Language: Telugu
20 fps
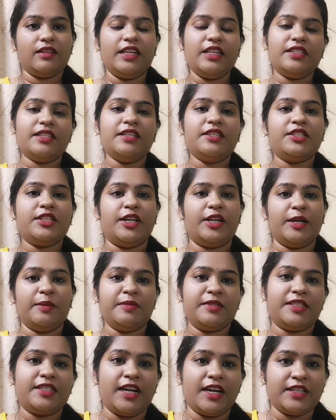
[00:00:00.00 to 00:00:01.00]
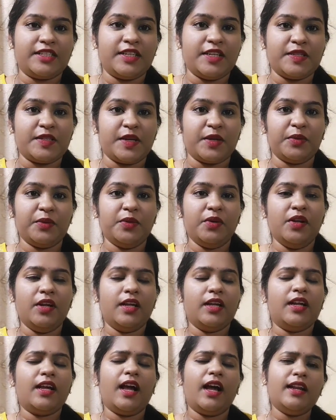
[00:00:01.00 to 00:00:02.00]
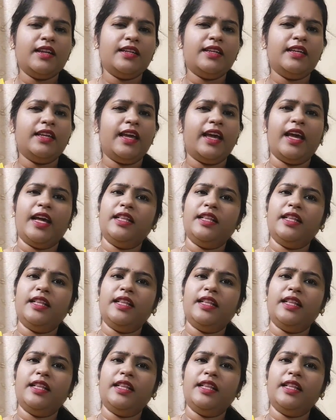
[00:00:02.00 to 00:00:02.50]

రీసెర్చ్ చేయడం స్టార్ట్ చేశారు కానీ